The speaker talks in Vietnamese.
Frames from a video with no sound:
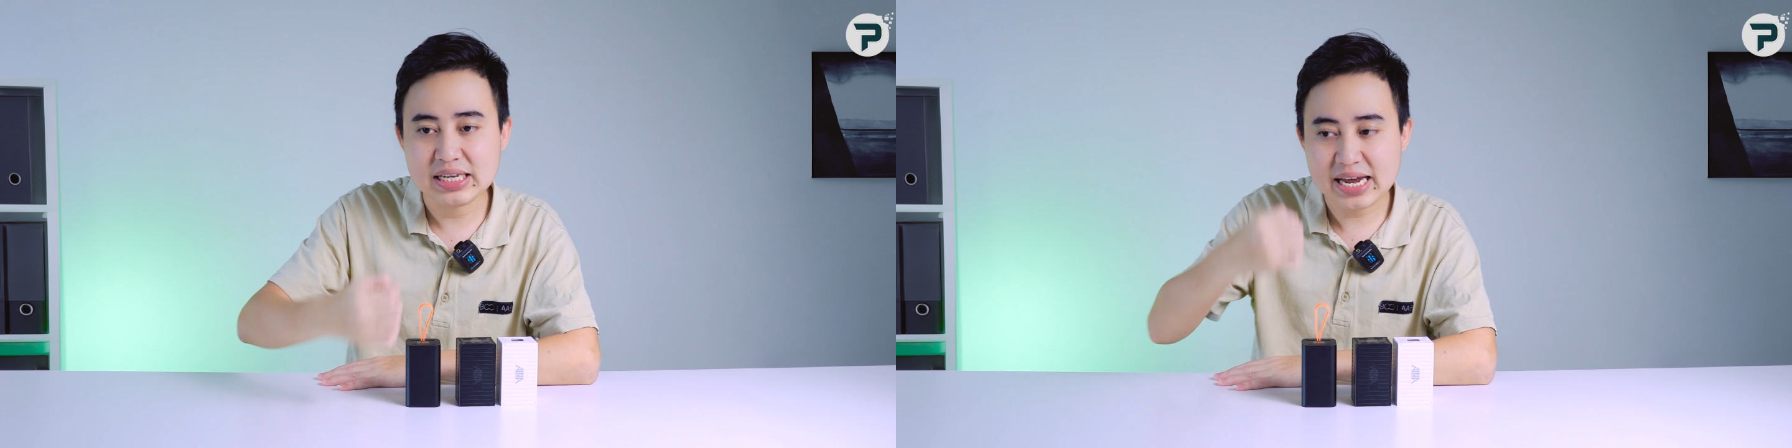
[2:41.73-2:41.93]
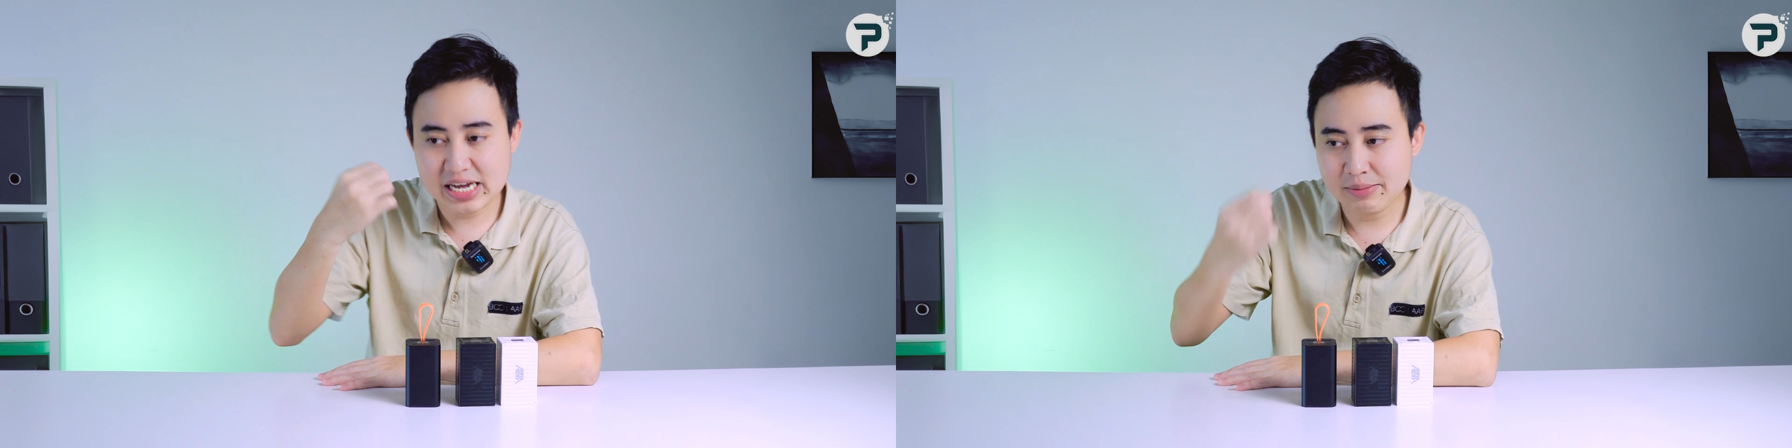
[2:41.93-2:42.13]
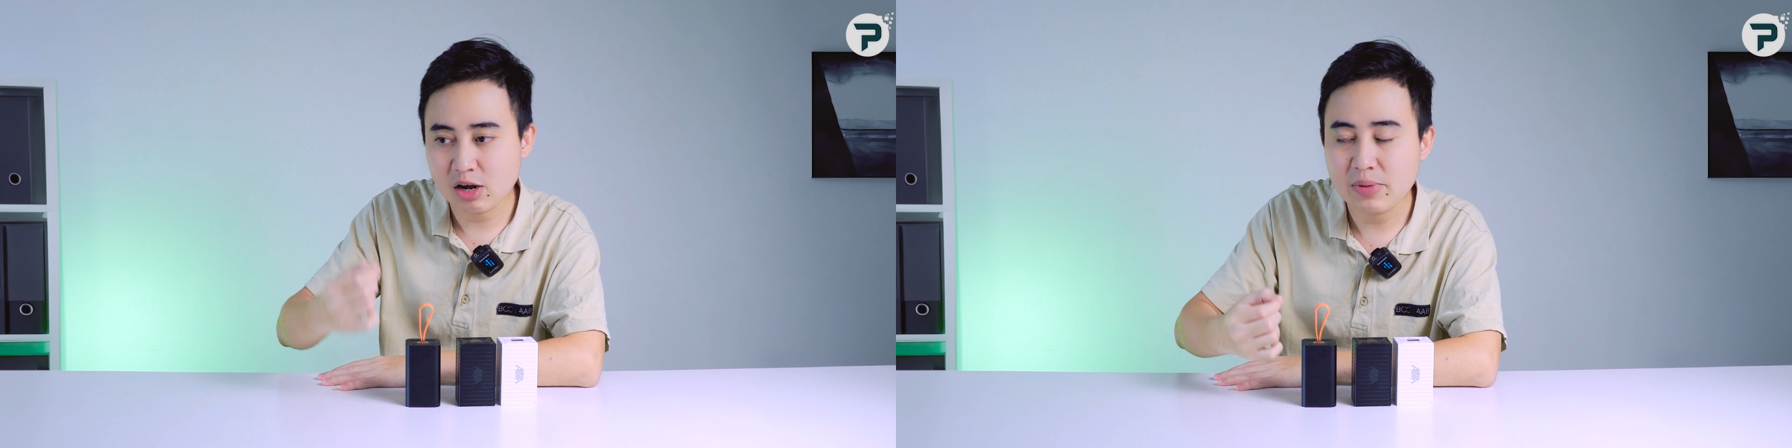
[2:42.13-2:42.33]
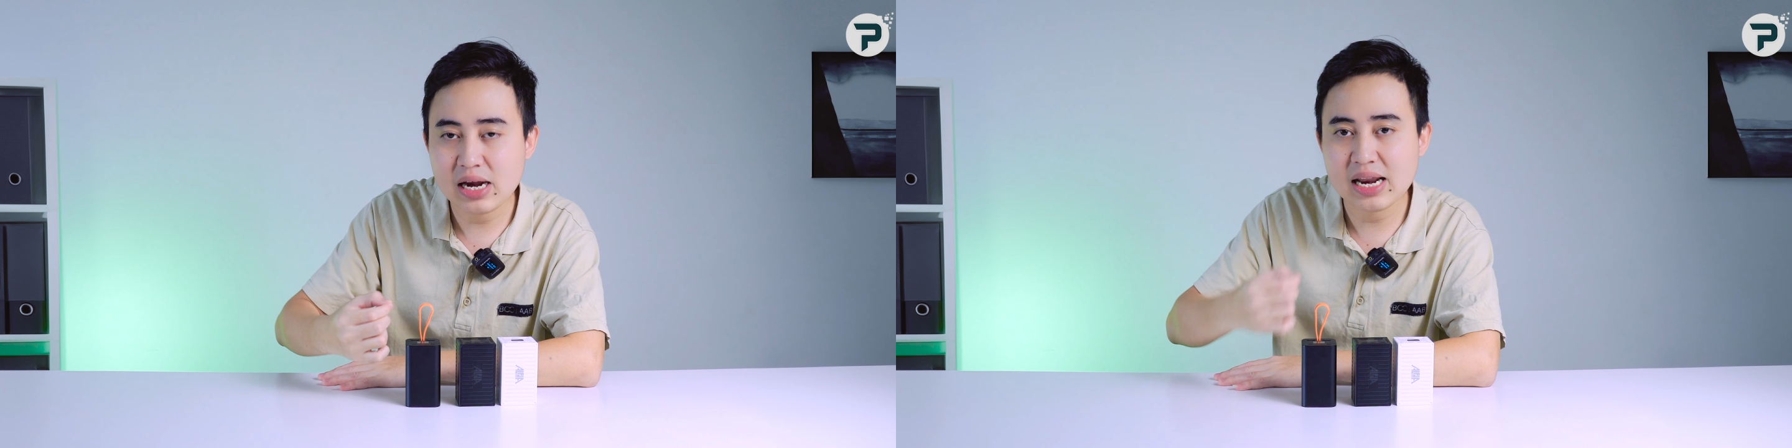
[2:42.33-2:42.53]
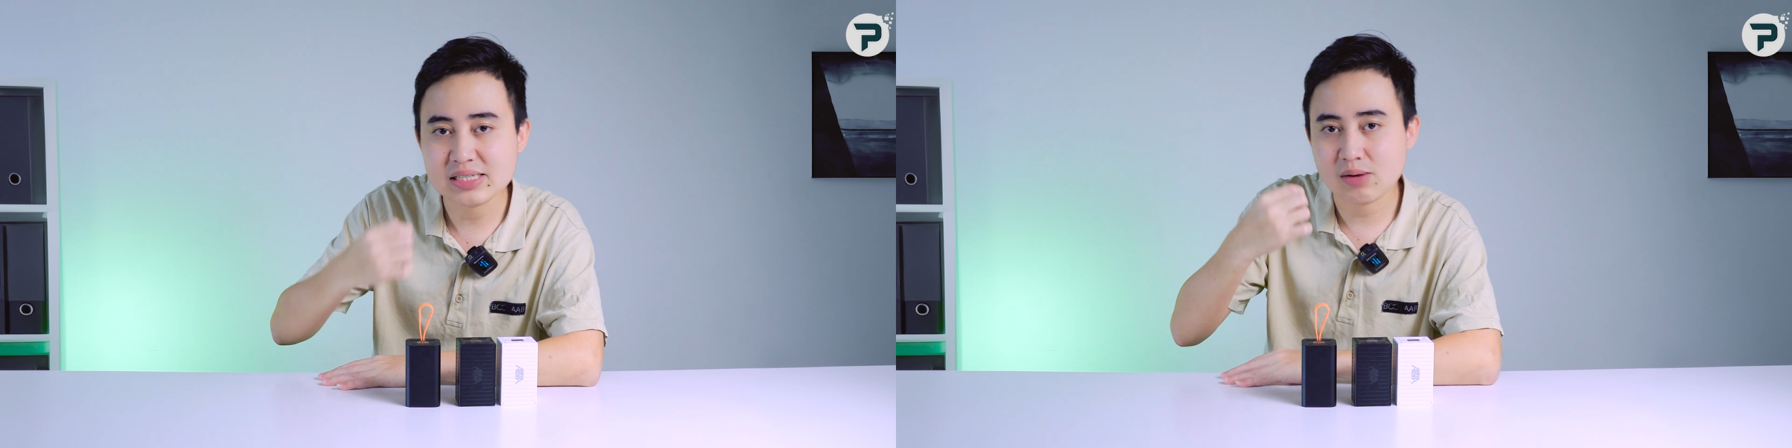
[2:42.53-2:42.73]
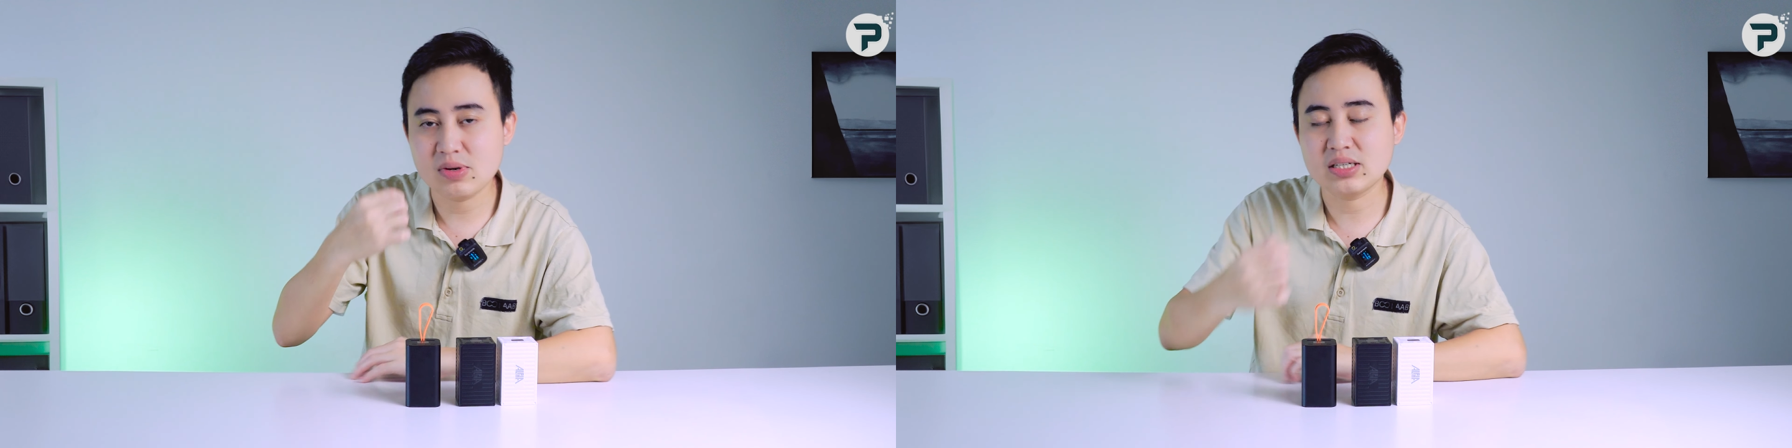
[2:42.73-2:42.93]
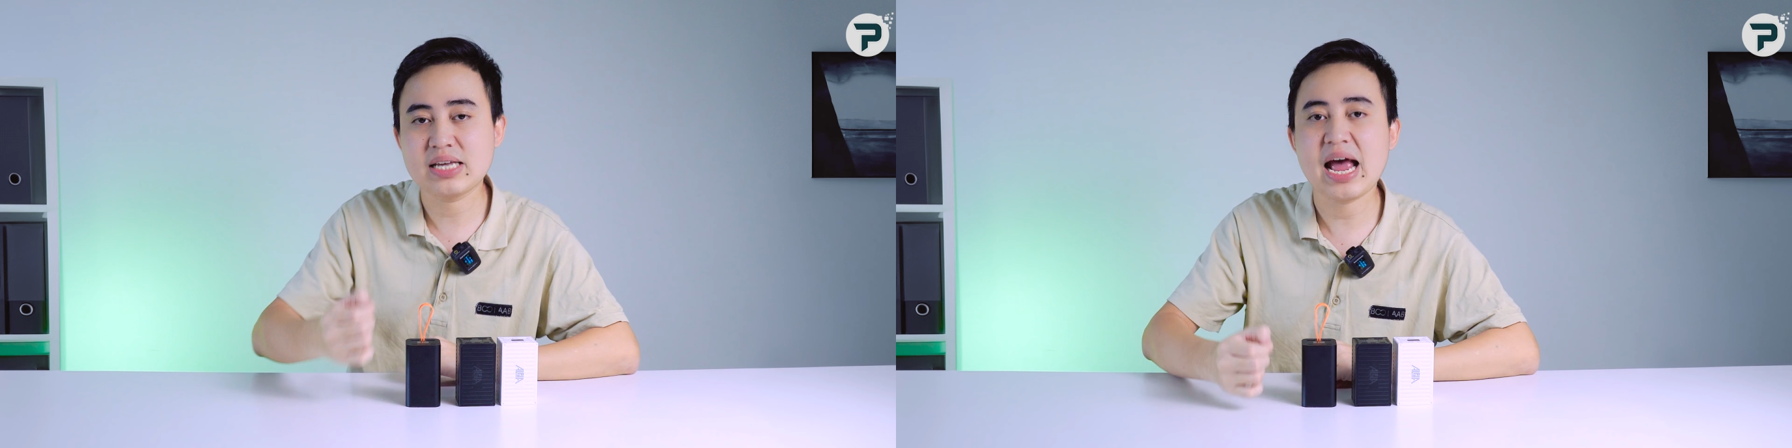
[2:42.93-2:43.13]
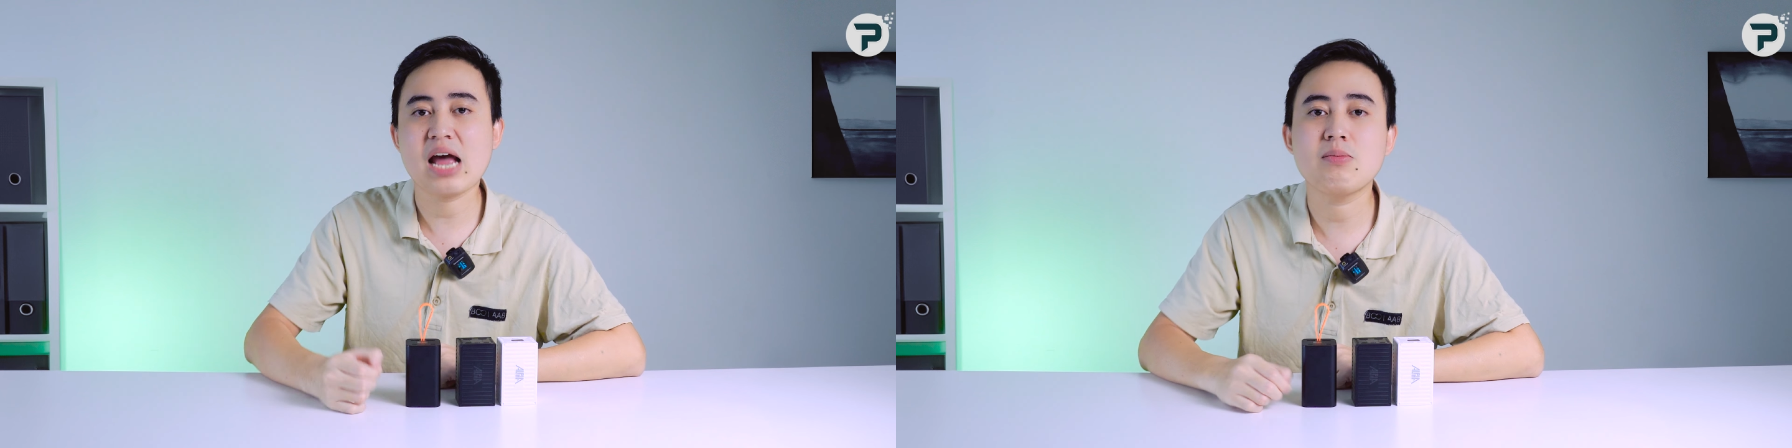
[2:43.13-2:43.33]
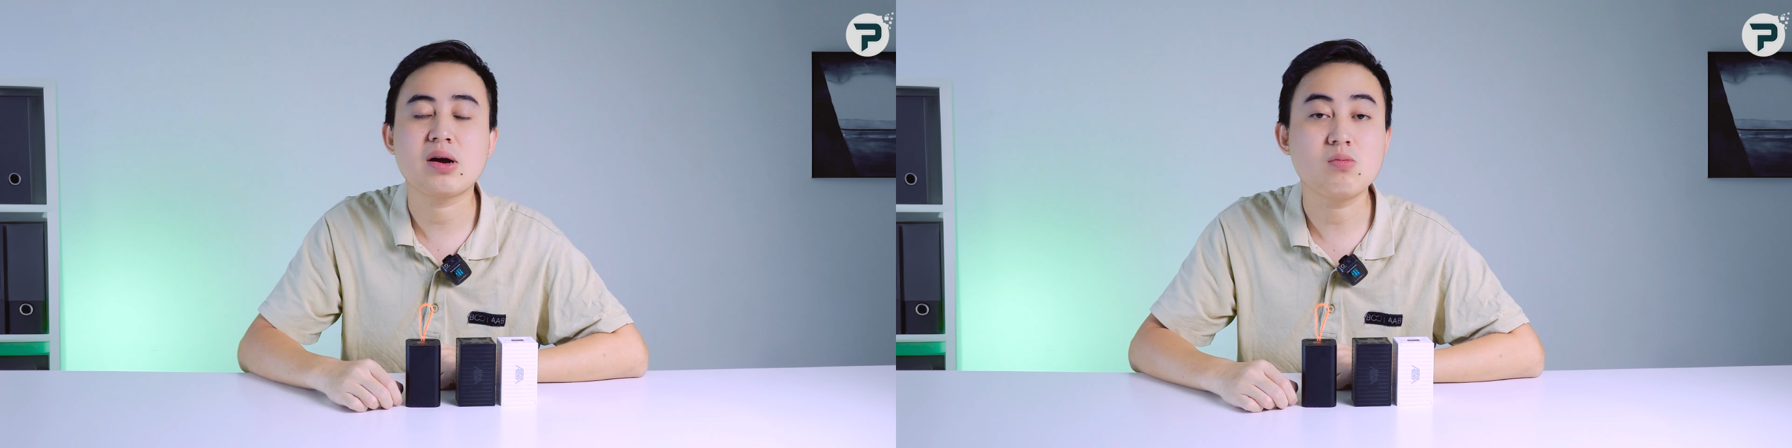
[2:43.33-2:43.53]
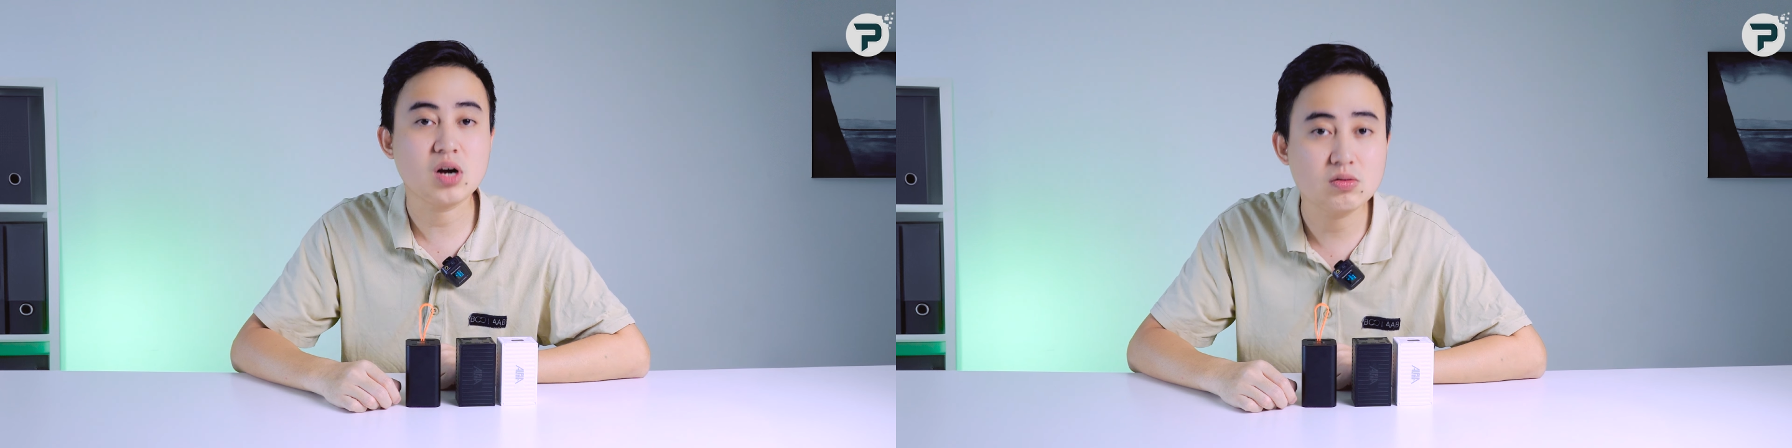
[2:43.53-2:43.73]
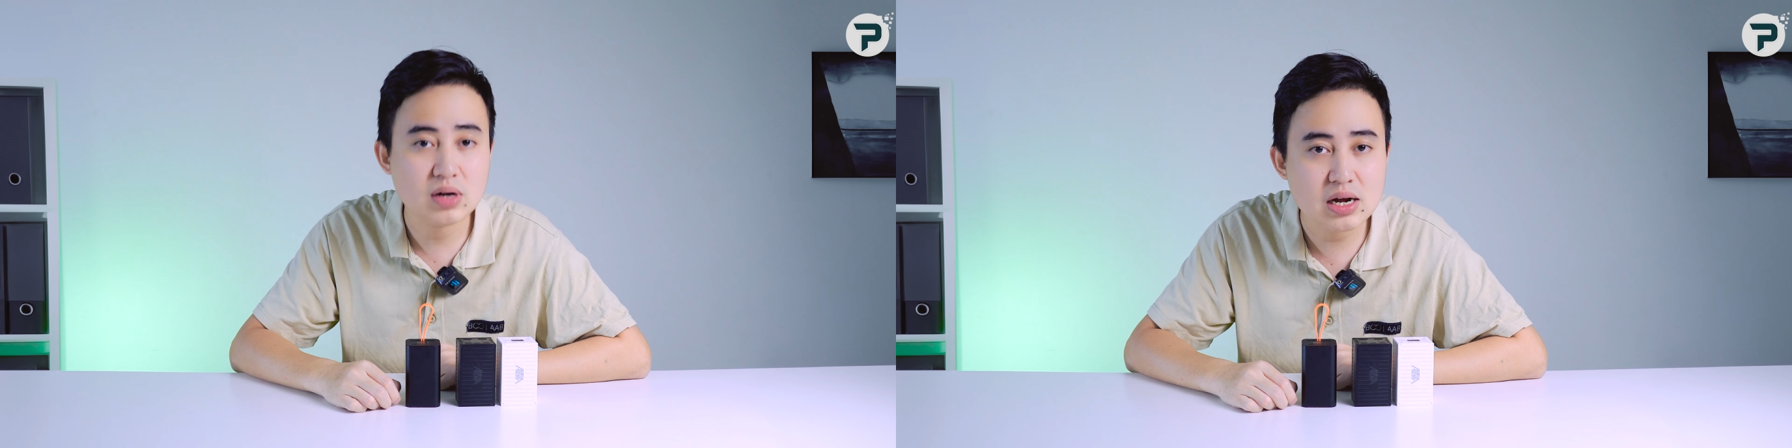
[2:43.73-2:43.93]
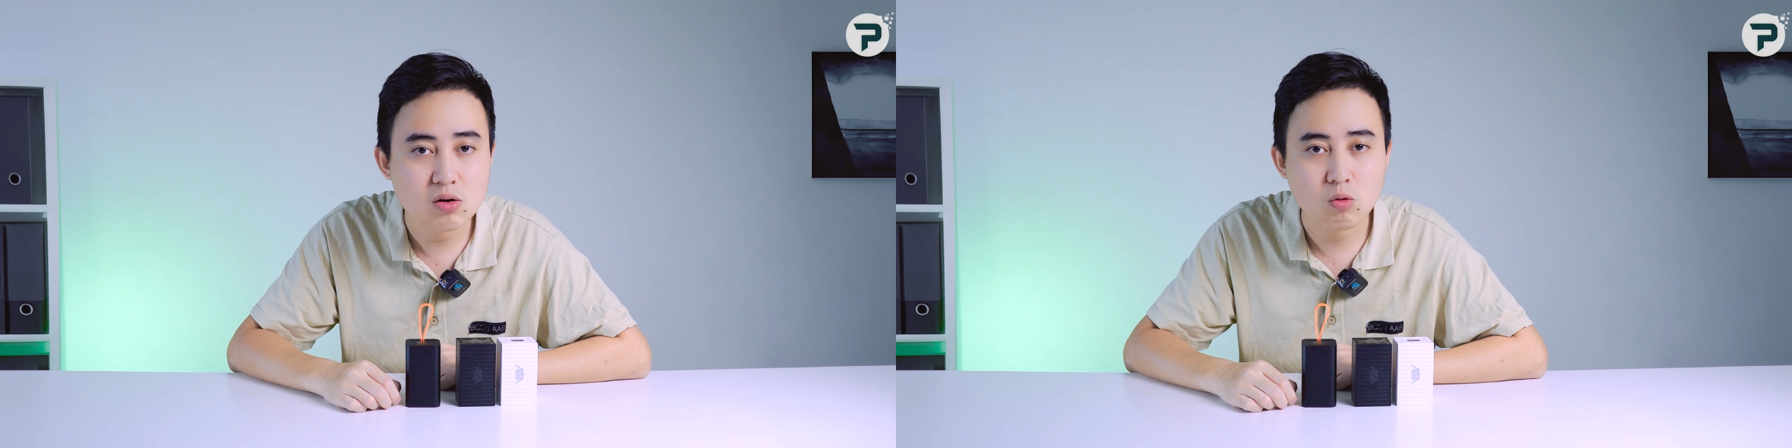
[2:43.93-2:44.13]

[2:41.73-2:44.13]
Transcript: thì anh em đều biết là dòng NCA 2700 á,